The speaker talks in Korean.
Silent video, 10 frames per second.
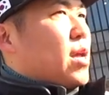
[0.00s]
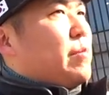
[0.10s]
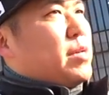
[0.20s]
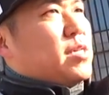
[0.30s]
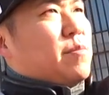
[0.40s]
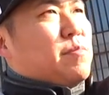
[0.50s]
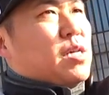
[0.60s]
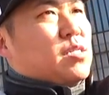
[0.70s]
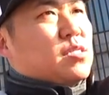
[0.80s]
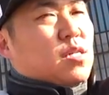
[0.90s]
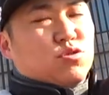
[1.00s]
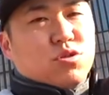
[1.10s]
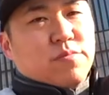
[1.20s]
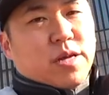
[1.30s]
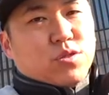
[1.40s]
아메리칸 바이크니까
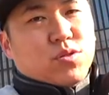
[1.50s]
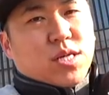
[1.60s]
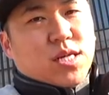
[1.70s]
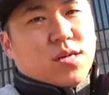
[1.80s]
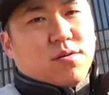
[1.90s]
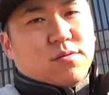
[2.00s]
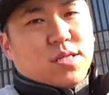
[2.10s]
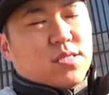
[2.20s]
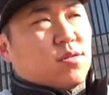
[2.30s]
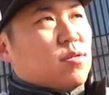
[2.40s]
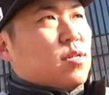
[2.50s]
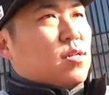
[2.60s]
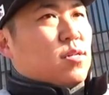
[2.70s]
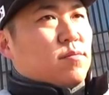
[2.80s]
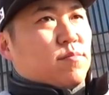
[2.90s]
수납이 안 좋잖아요 그래서
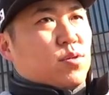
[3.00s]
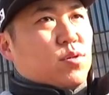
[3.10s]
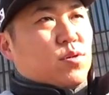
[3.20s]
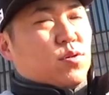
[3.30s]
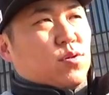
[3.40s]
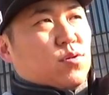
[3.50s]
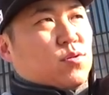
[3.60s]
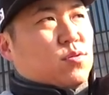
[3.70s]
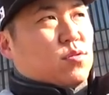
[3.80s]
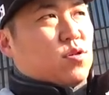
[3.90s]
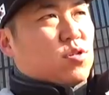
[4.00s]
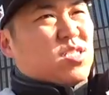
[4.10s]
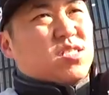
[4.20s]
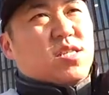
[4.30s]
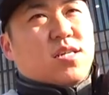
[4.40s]
뭐
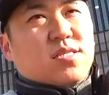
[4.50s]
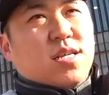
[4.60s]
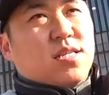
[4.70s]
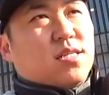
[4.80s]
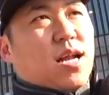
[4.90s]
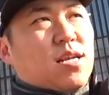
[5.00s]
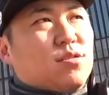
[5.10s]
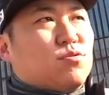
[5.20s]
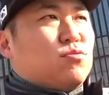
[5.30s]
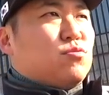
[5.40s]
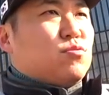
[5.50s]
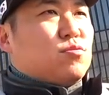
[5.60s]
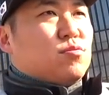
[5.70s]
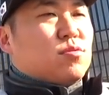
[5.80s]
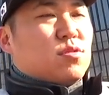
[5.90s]
러기지 사다
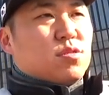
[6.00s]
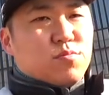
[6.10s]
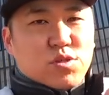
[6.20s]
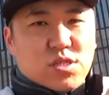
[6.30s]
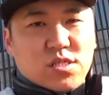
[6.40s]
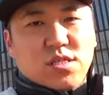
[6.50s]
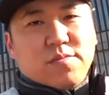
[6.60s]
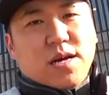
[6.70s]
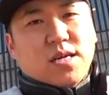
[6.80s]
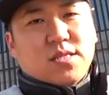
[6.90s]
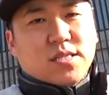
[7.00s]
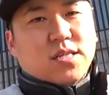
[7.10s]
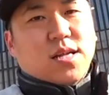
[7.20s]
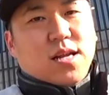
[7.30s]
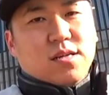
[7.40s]
달고 그리고 뭐 CC바
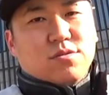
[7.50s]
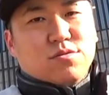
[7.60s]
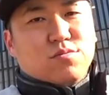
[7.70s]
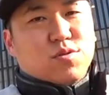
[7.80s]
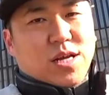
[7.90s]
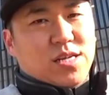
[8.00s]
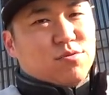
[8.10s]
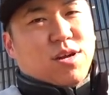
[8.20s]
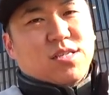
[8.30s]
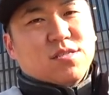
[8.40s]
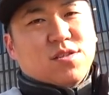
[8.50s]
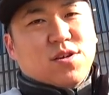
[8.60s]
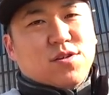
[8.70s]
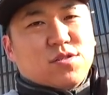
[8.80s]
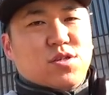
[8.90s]
사다 달고 뭐 난리도
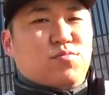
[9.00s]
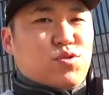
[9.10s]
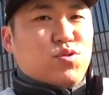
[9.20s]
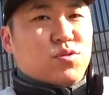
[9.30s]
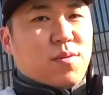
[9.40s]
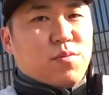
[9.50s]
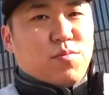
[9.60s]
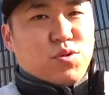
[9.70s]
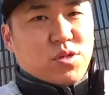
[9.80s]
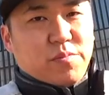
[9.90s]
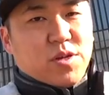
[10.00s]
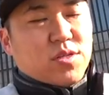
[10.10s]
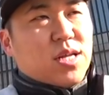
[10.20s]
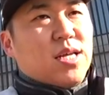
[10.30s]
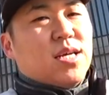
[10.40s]
아니었어요 저희 블로그 한번 보시면
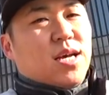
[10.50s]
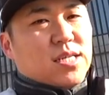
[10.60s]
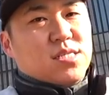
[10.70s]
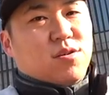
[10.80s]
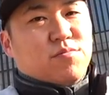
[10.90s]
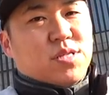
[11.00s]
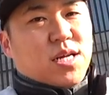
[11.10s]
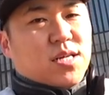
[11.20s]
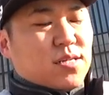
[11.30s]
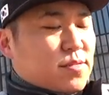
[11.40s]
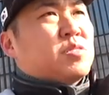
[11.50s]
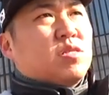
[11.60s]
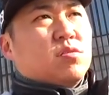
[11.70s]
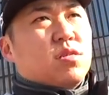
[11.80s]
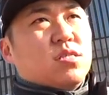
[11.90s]
아실 겁니다
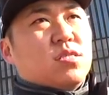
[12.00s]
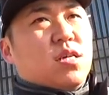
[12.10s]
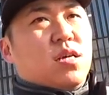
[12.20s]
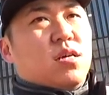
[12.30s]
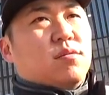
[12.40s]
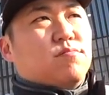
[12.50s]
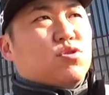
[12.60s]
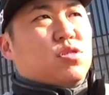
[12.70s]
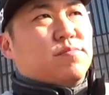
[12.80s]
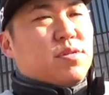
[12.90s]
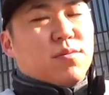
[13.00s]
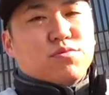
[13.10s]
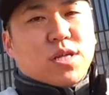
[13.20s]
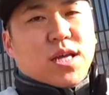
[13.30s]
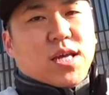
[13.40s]
그러다 이제 뭐 짐
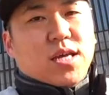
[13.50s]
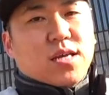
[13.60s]
때문에